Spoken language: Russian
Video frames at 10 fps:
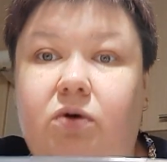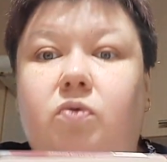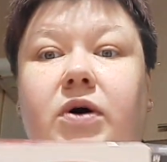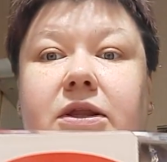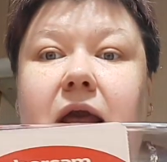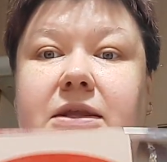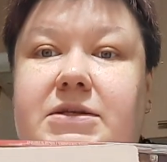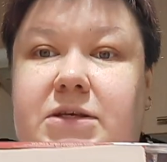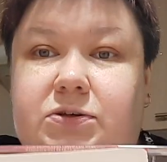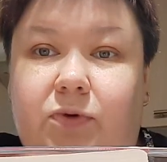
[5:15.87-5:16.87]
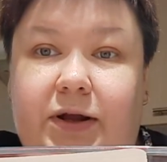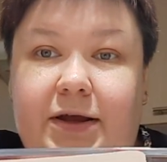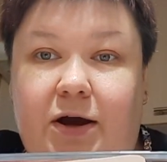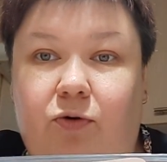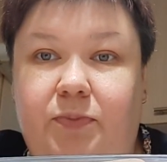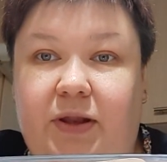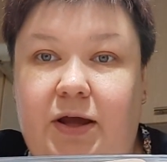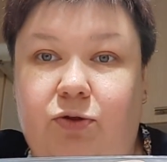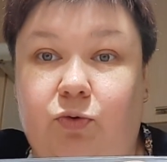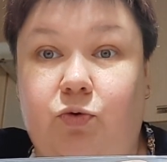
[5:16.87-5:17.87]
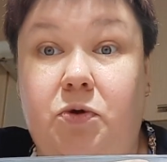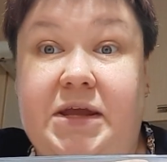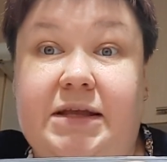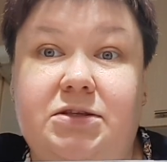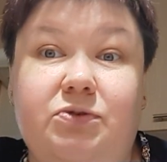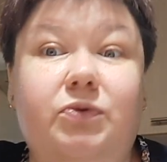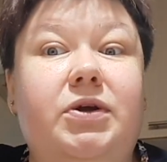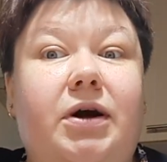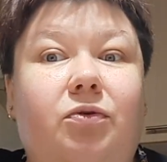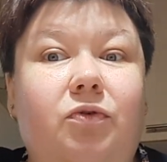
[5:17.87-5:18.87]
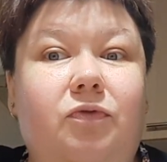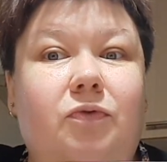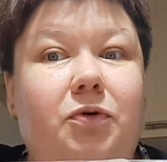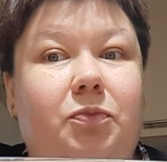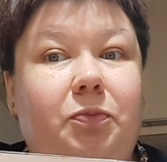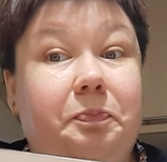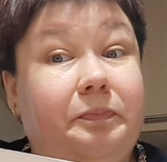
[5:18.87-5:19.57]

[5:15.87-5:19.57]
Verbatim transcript: Угадайте, за сколько я купила эту турецкую дорогую форму